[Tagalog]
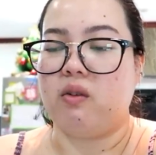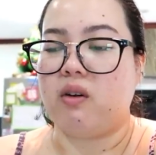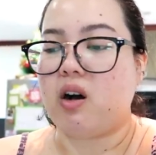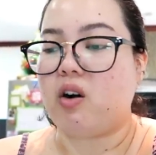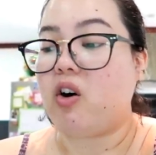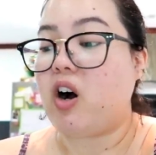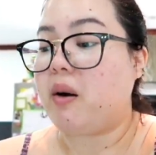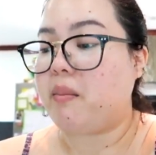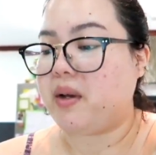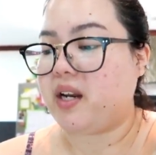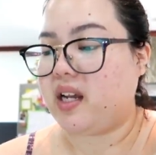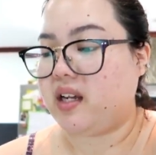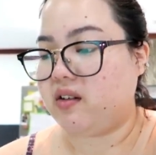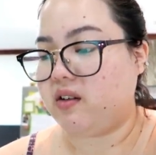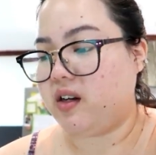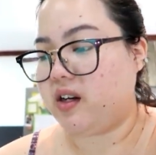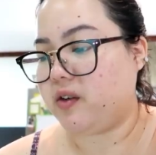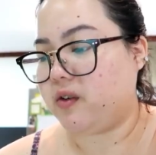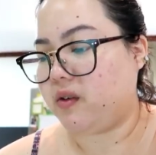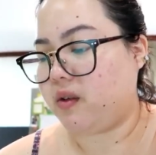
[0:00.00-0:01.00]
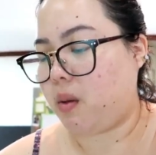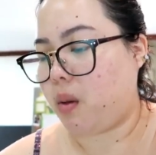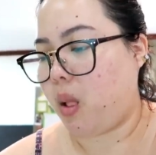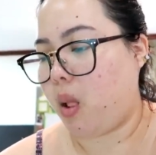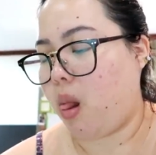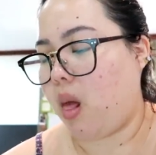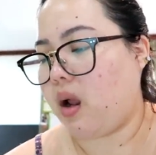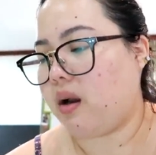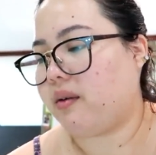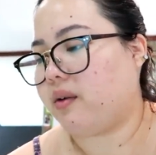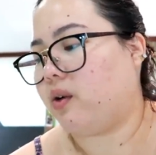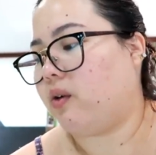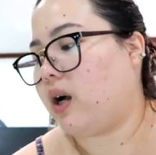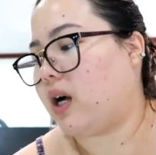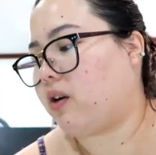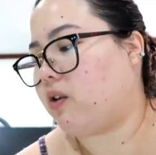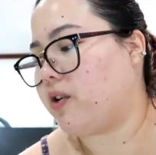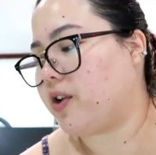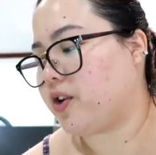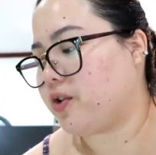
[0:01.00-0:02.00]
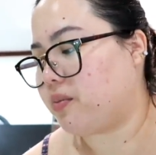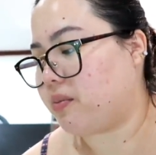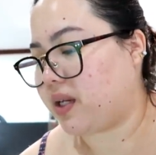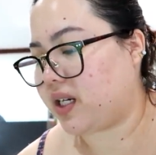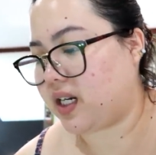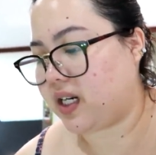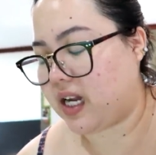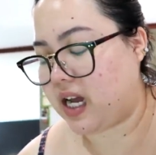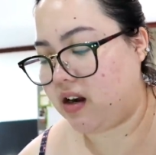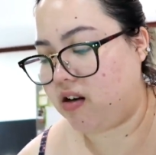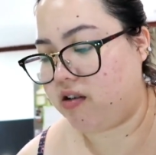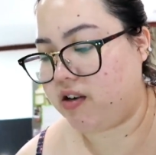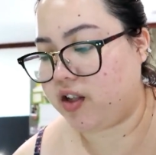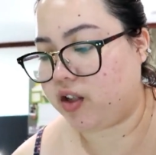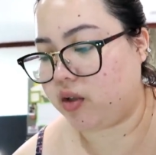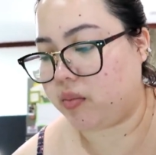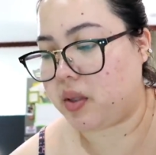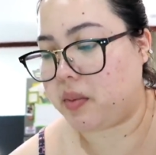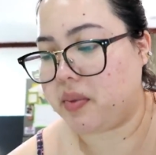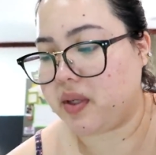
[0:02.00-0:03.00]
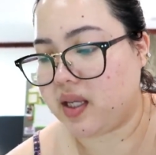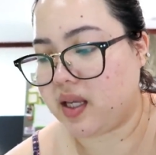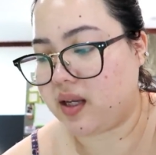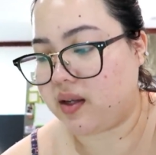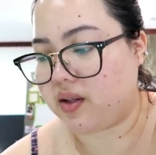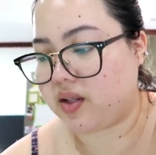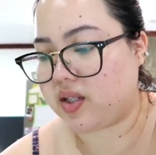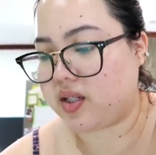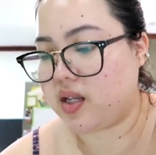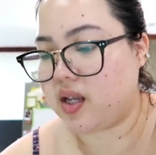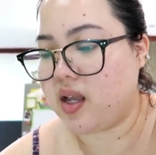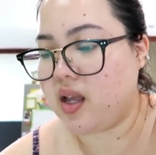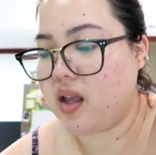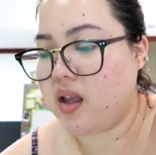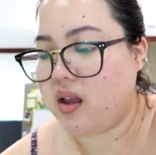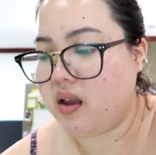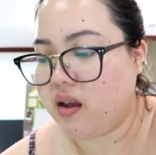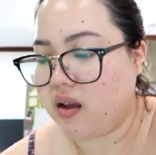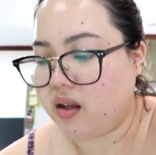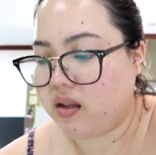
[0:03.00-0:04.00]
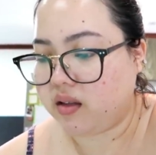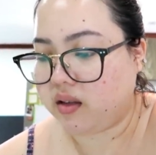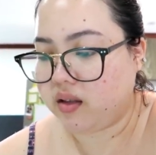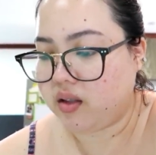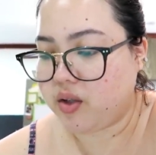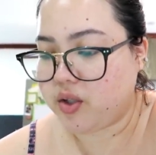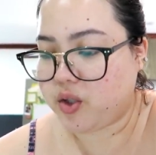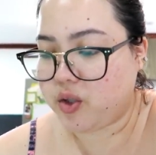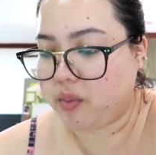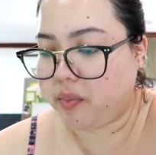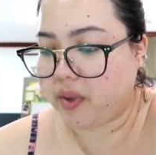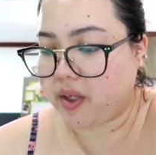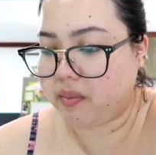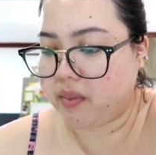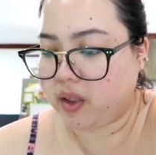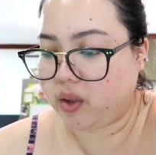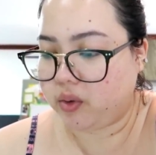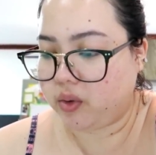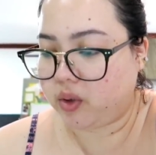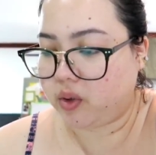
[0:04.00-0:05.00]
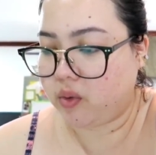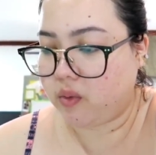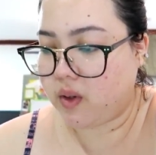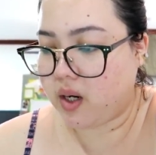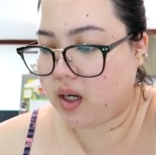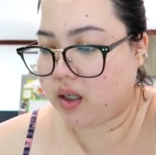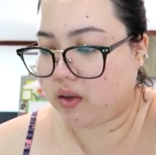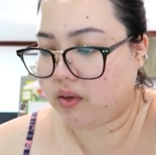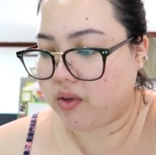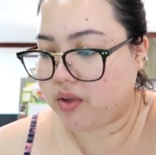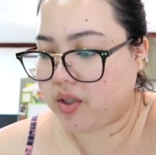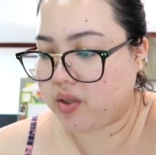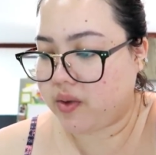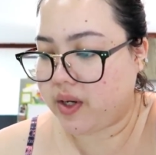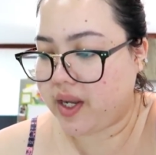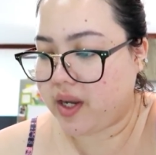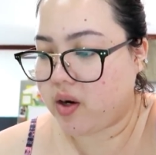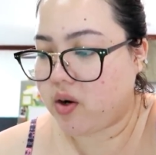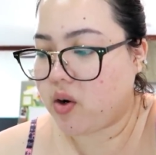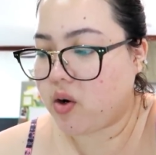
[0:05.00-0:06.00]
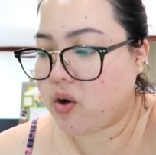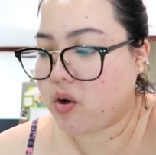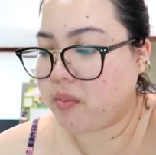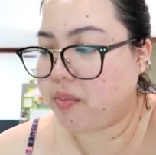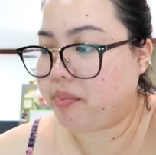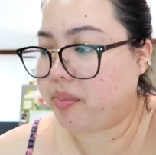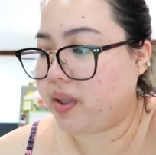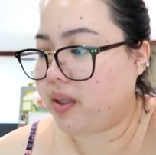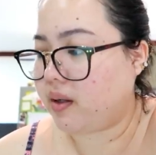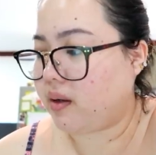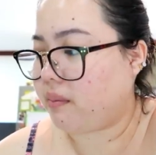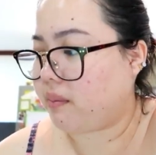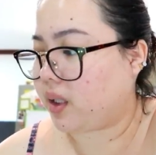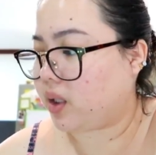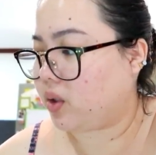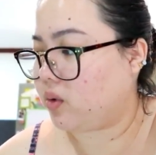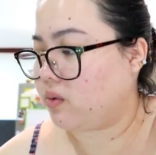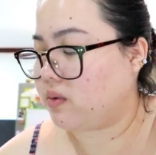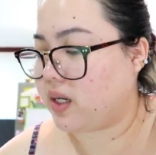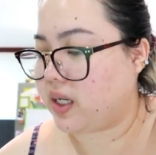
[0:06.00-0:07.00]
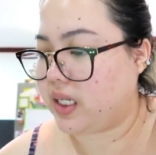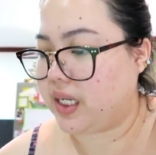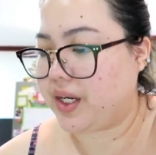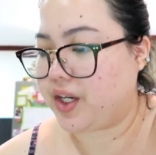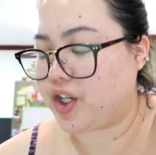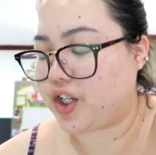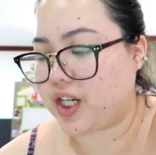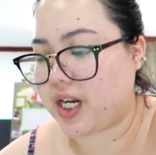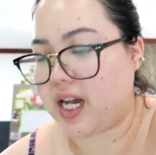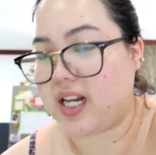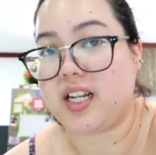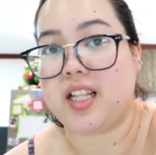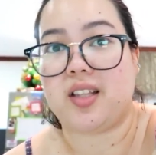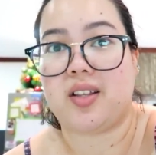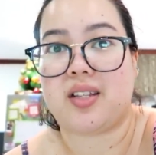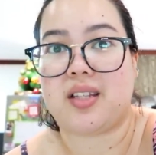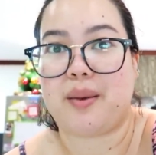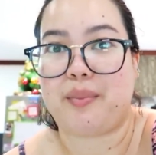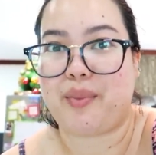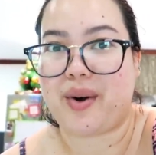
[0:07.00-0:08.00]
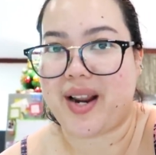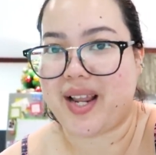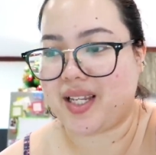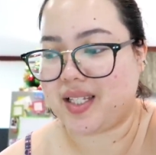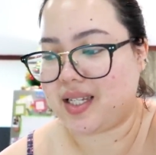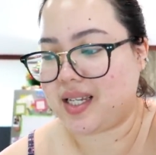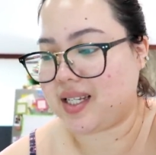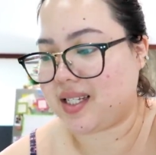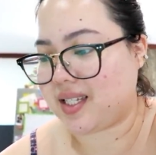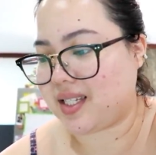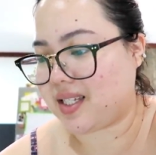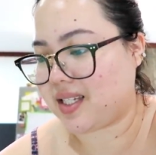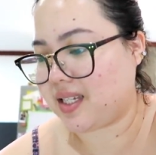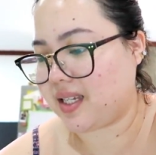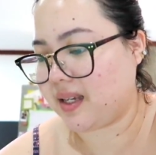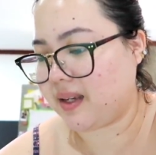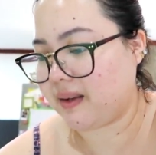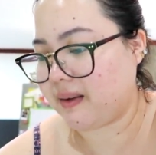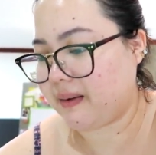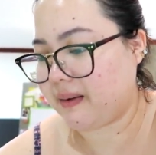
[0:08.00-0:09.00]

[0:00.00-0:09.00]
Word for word: Kung ako ang mananalo, kung ako yung mananalo nito, Baby Yells, super matutuwa ako. So, I hope matuwa din siya dito sa prizes.